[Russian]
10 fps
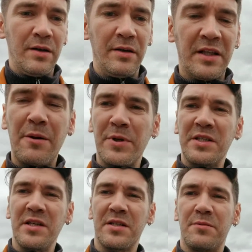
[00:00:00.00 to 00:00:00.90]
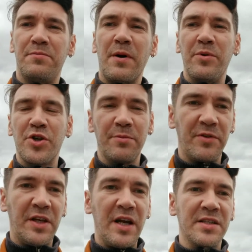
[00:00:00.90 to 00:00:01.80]
И так процесс обычно
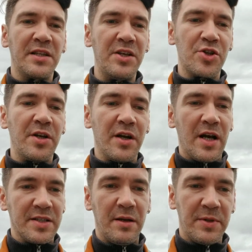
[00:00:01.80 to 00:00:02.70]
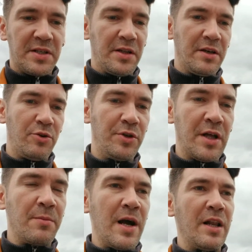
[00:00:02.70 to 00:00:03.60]
повторяется 3-4 раза. Я постоянно говорю
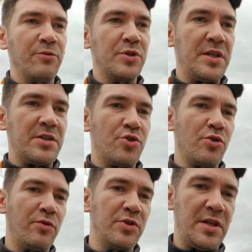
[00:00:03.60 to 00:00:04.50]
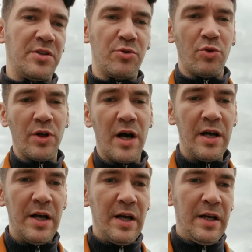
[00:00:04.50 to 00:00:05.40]
ненормально, вот здесь еще, вот здесь сюда.
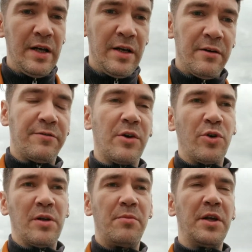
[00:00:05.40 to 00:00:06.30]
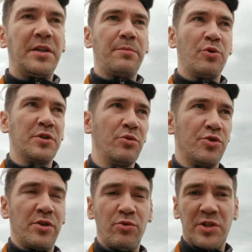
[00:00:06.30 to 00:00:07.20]
В какой-то момент я просто
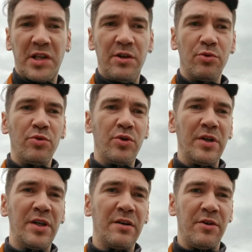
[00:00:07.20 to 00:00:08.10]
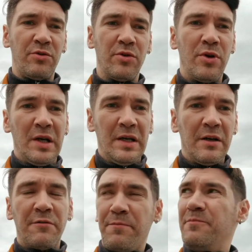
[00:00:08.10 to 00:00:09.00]
уже устаю и говорю,
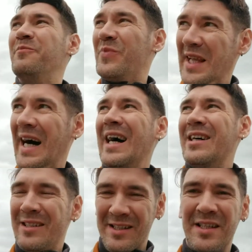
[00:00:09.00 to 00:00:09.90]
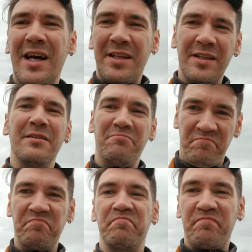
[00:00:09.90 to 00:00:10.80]
да, знаете,
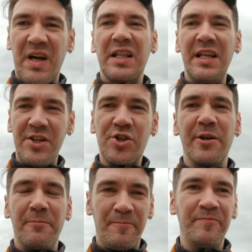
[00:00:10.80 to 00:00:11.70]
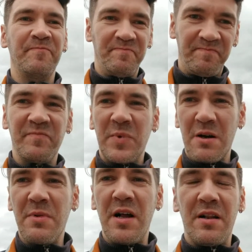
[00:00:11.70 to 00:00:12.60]
отлично,
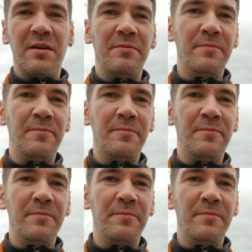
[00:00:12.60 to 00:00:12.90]
нормально.